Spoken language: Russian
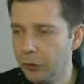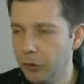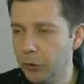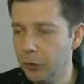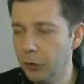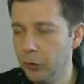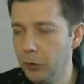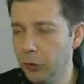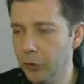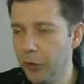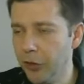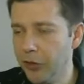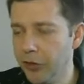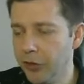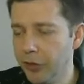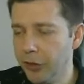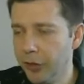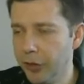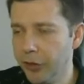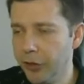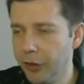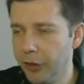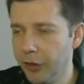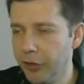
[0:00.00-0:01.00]
Но участники
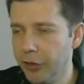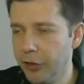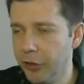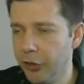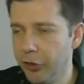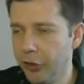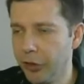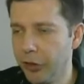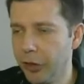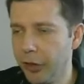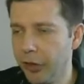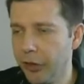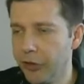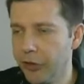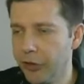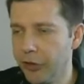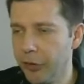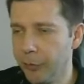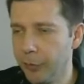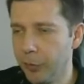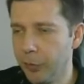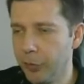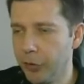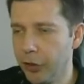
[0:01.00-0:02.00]
рынка ниже границы
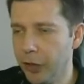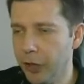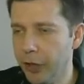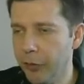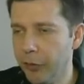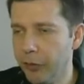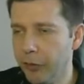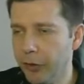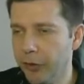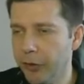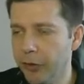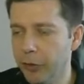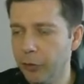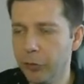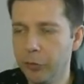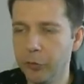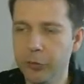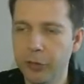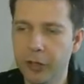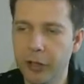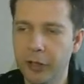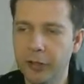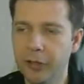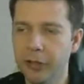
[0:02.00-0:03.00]
не пускают, они, в
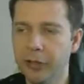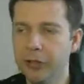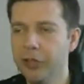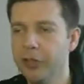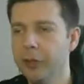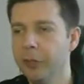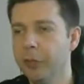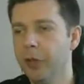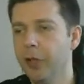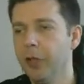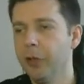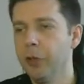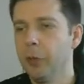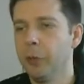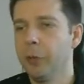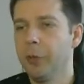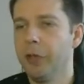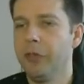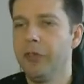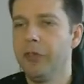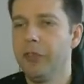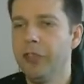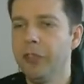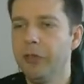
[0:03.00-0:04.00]
общем-то, хотят экспирацию
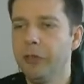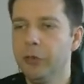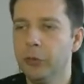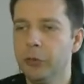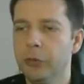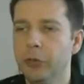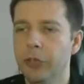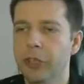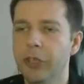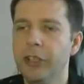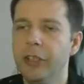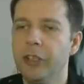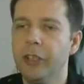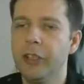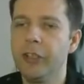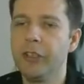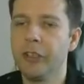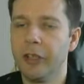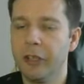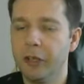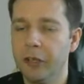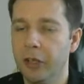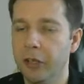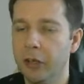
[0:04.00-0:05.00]
провести внутри
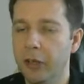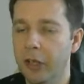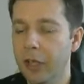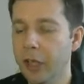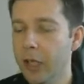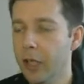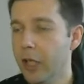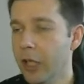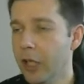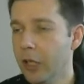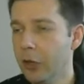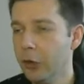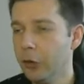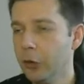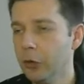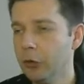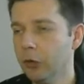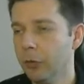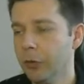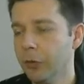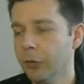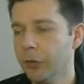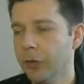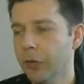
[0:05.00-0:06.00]
границ канала.
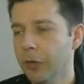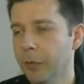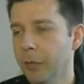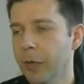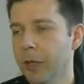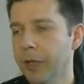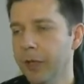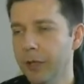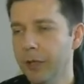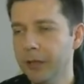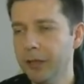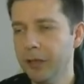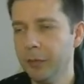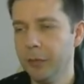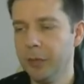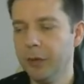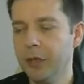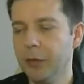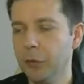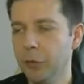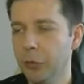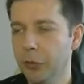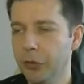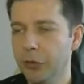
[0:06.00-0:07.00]
Что, в общем-то, понятно,
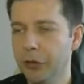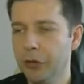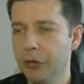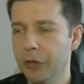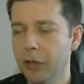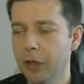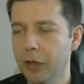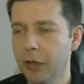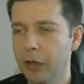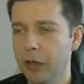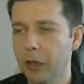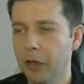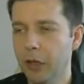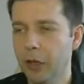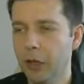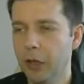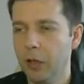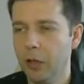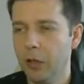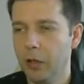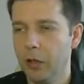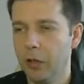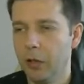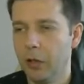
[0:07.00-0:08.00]
потому что
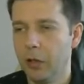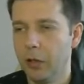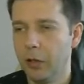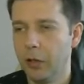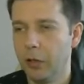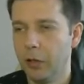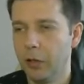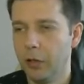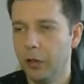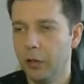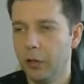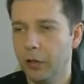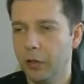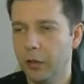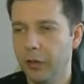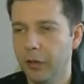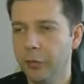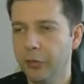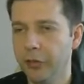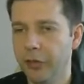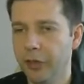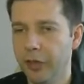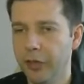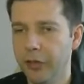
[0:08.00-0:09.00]
а,
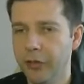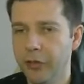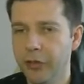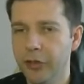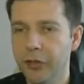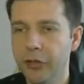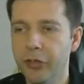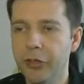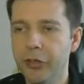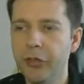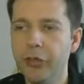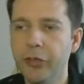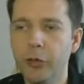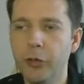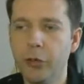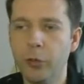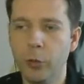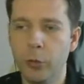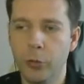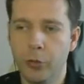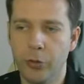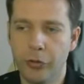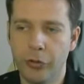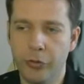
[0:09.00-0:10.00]
им терять деньги не
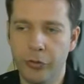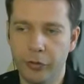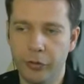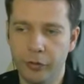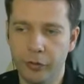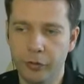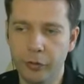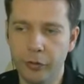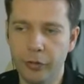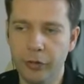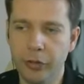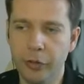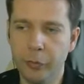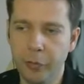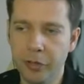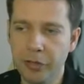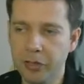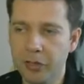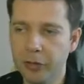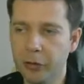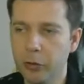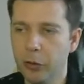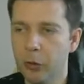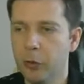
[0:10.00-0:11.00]
хочется. Вот они
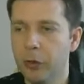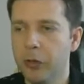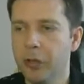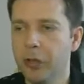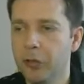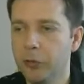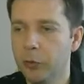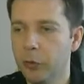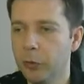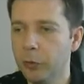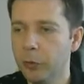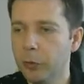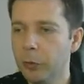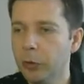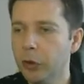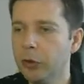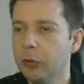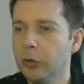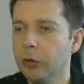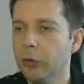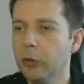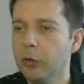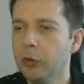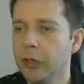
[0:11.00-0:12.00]
постоянно
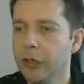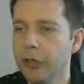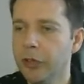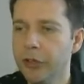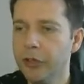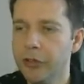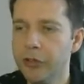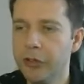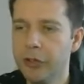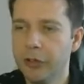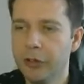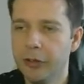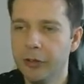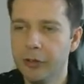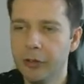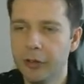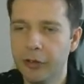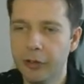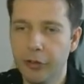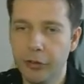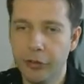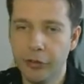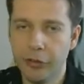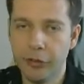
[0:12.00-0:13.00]
отфутболивают вот, границы
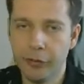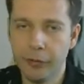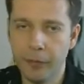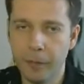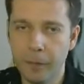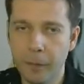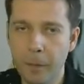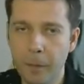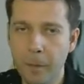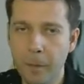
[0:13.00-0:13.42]
канала хеджеров.